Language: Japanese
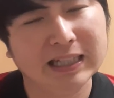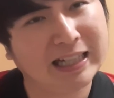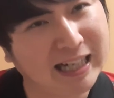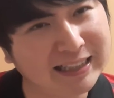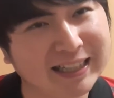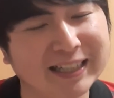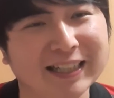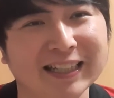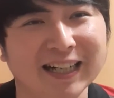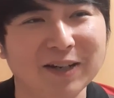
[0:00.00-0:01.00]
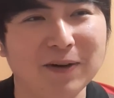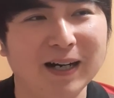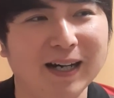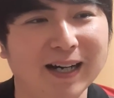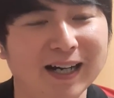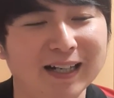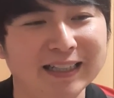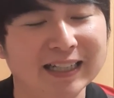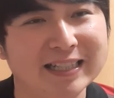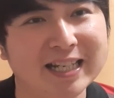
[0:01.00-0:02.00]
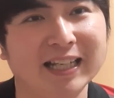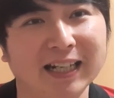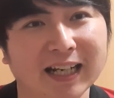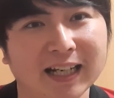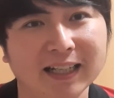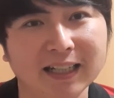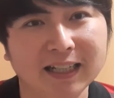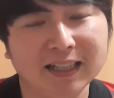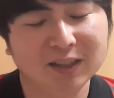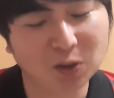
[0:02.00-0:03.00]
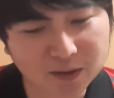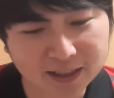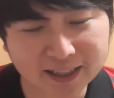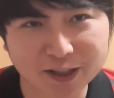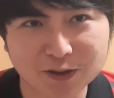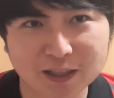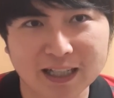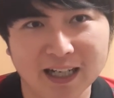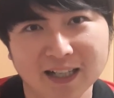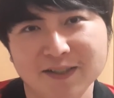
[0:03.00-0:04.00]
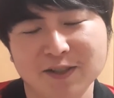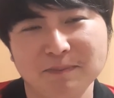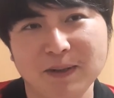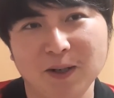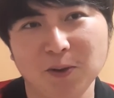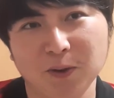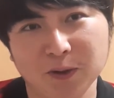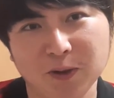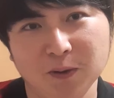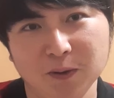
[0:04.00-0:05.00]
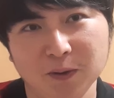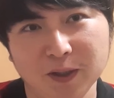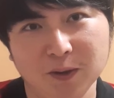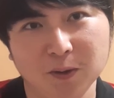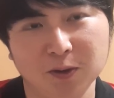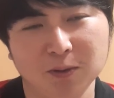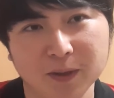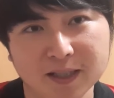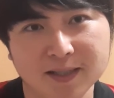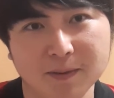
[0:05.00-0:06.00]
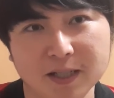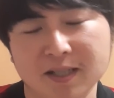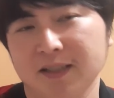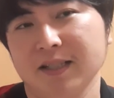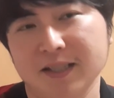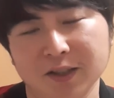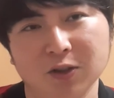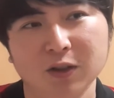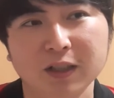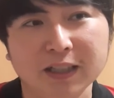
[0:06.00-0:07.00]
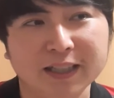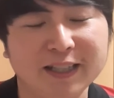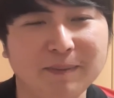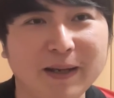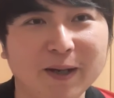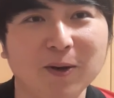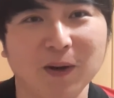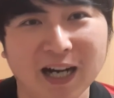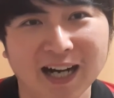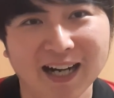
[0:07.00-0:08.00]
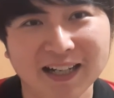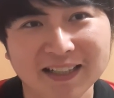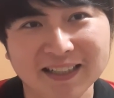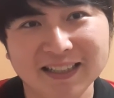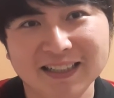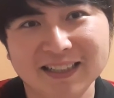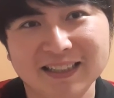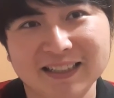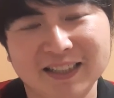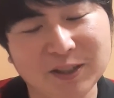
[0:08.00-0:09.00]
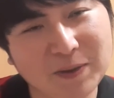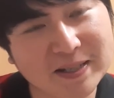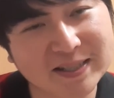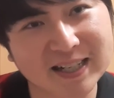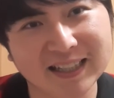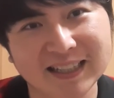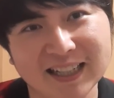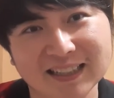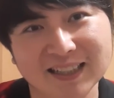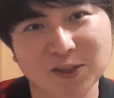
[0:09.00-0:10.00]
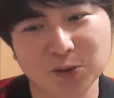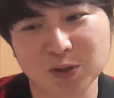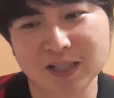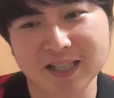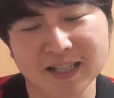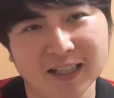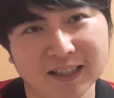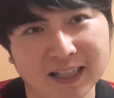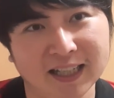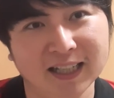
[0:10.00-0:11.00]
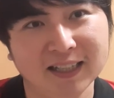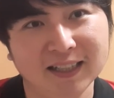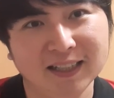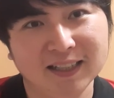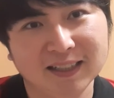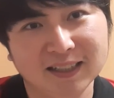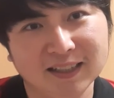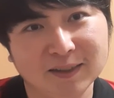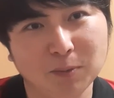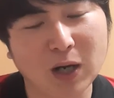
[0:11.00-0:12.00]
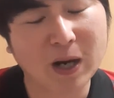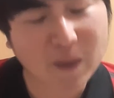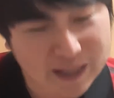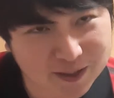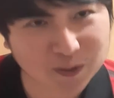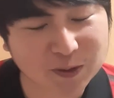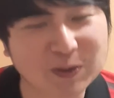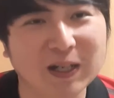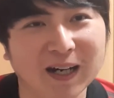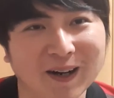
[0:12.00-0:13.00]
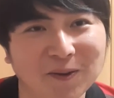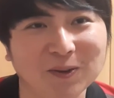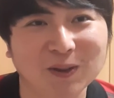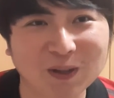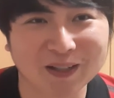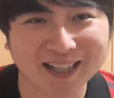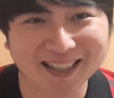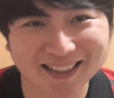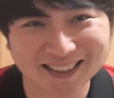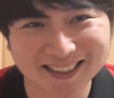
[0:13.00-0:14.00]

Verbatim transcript: かなりあれはやっちゃいけない。どんなにユンカーがスーパーゴール、今日の2ゴールともね、素晴らしかったですけど、決めようが、ディフェンスラインであんなことしてちゃね、もうかわいそうユンカーが本当に